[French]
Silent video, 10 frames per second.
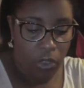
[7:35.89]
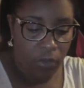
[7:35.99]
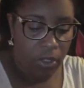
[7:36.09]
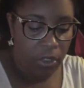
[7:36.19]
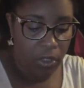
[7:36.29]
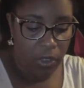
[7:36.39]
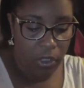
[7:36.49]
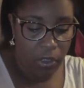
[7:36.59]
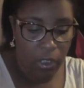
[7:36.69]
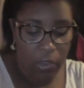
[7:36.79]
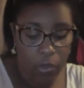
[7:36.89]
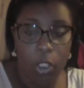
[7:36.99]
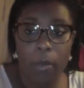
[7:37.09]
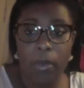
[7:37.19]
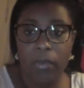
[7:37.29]
ça va, ça
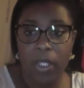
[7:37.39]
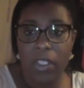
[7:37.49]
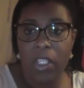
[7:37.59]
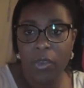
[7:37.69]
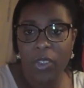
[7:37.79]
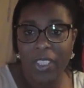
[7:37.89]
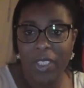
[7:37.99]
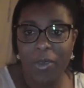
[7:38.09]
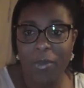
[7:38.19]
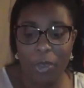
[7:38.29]
reste quand même des vernis d'assez